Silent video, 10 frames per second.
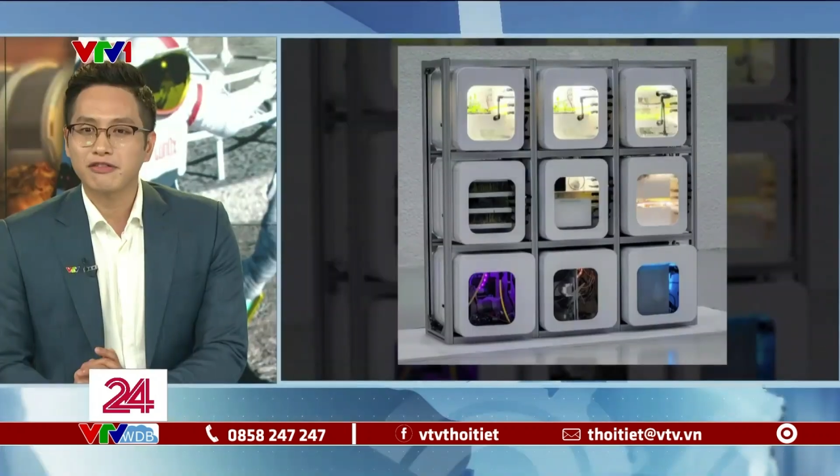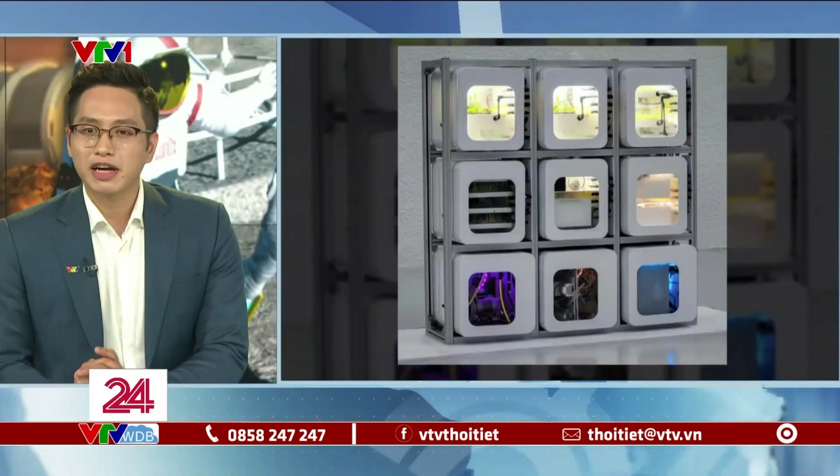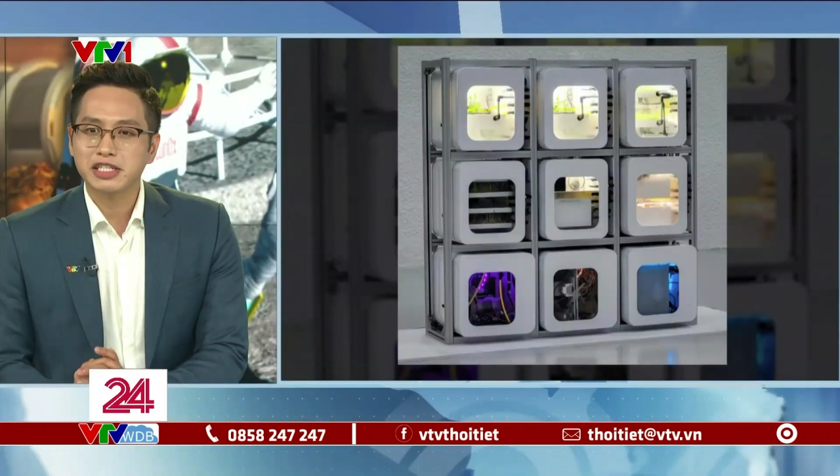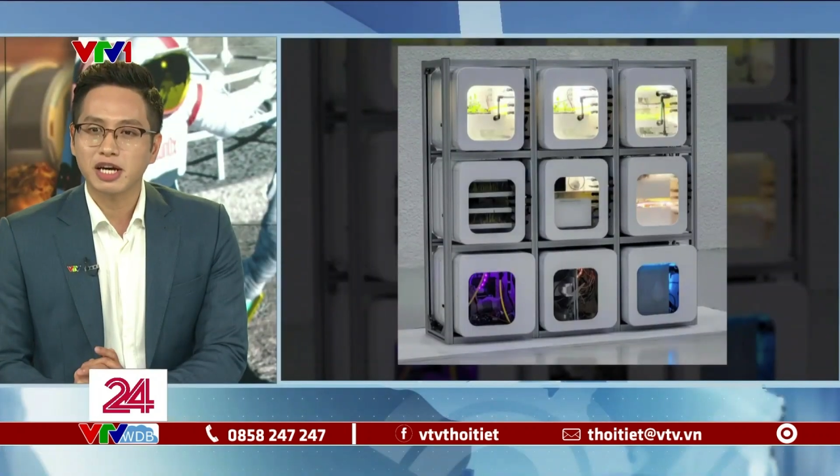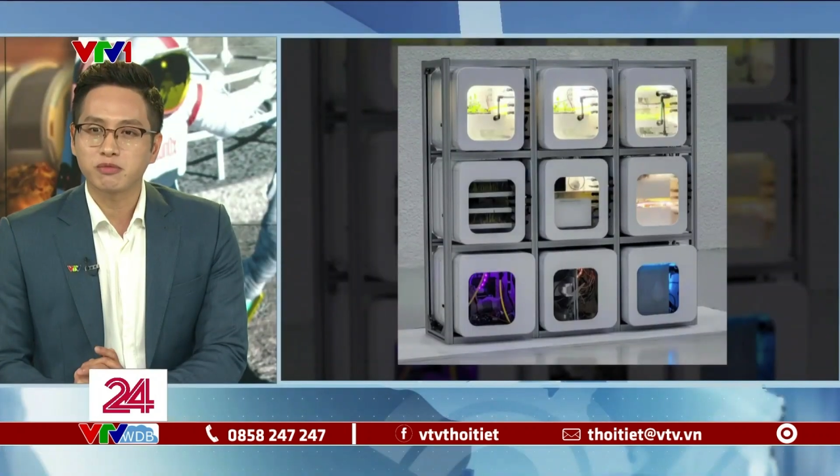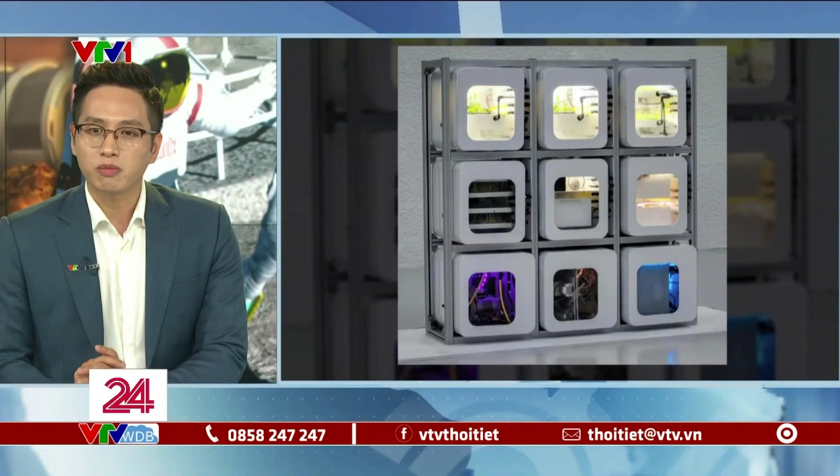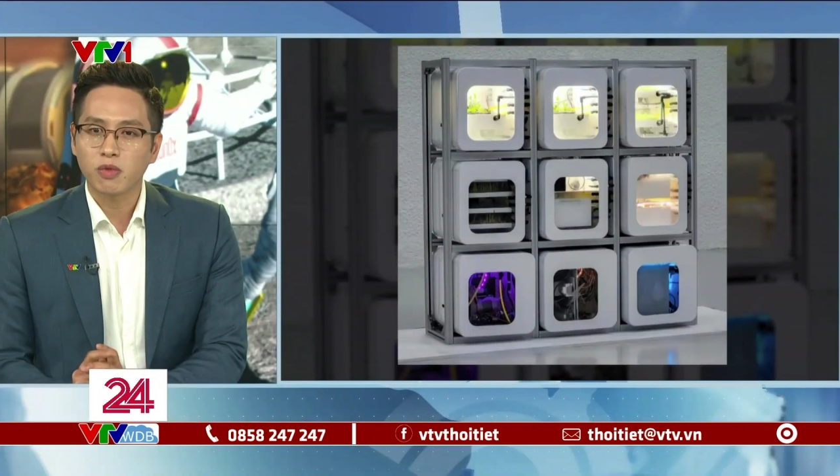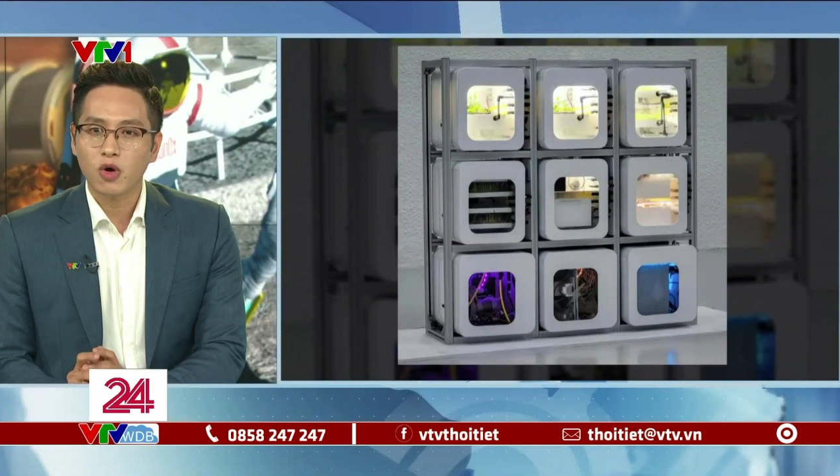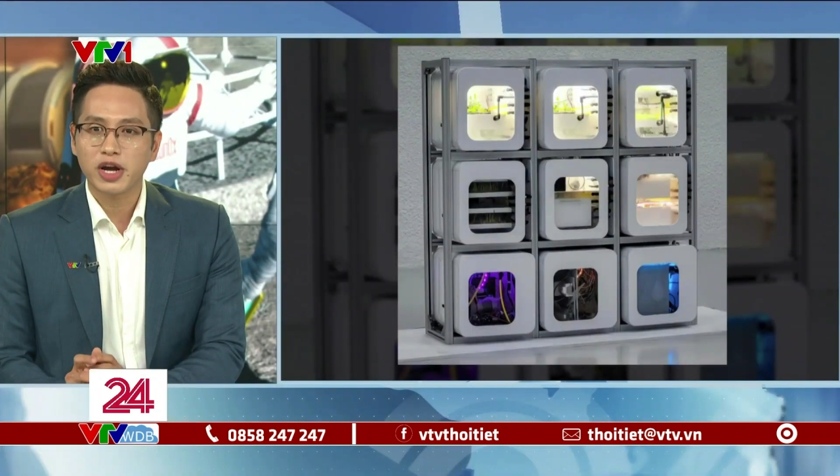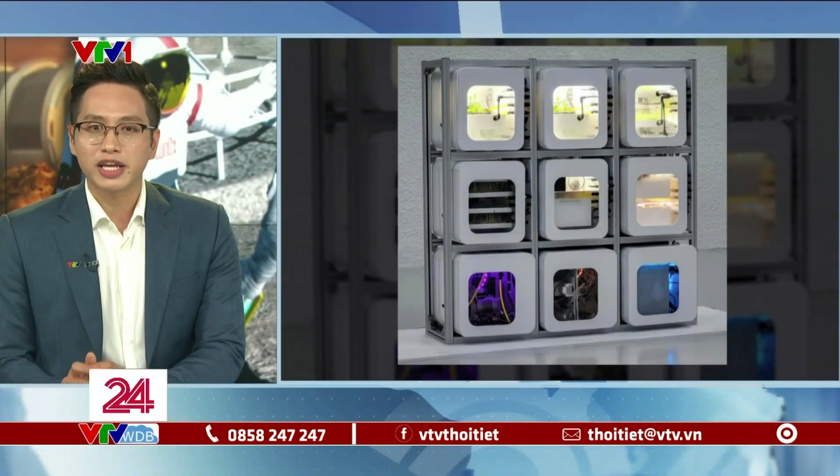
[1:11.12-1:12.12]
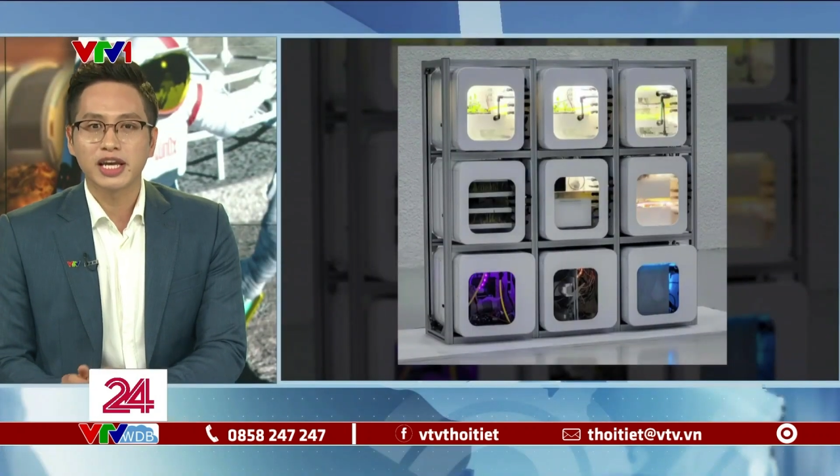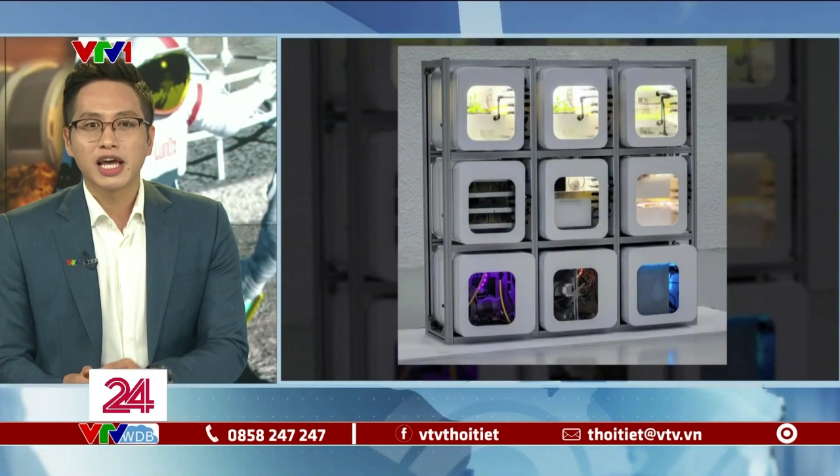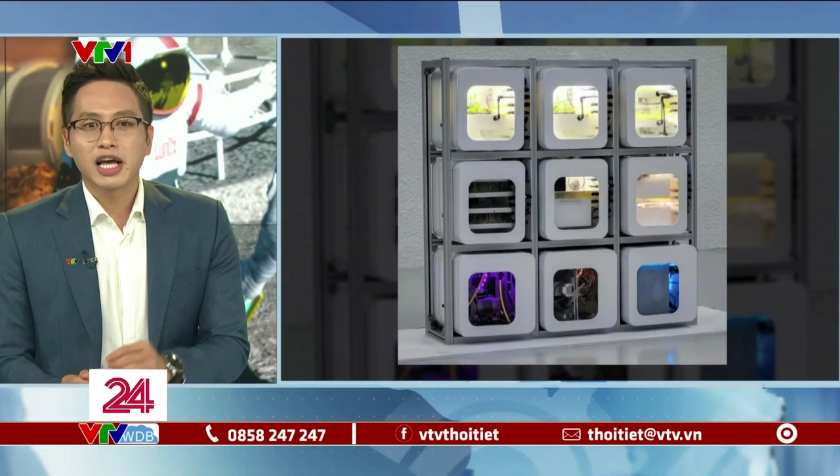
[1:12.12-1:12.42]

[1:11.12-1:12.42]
thì đã phát triển một mô hình